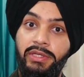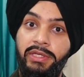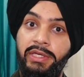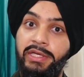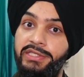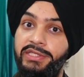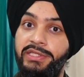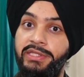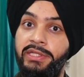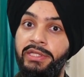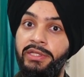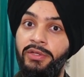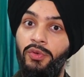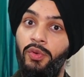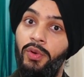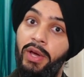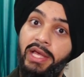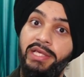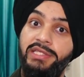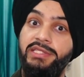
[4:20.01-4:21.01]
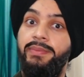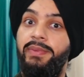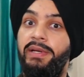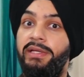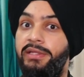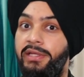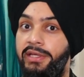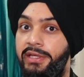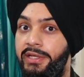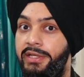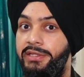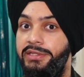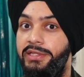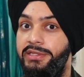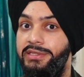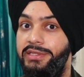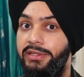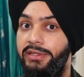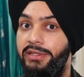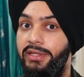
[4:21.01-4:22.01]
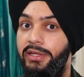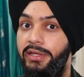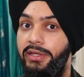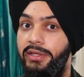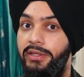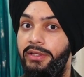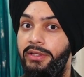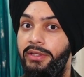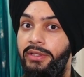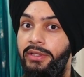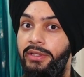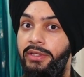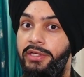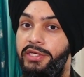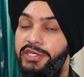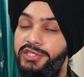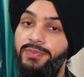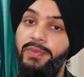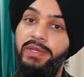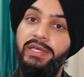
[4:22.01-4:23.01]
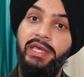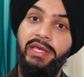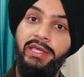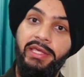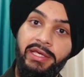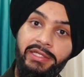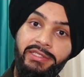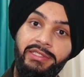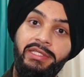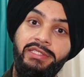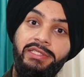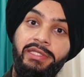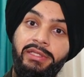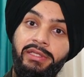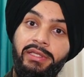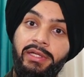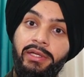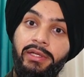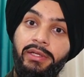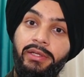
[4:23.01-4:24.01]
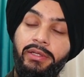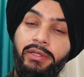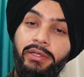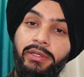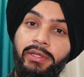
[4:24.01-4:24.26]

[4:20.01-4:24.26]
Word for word: ये सीन को ऐसे बेहतर किया जा सकता है इसमें ये किया जा सकता है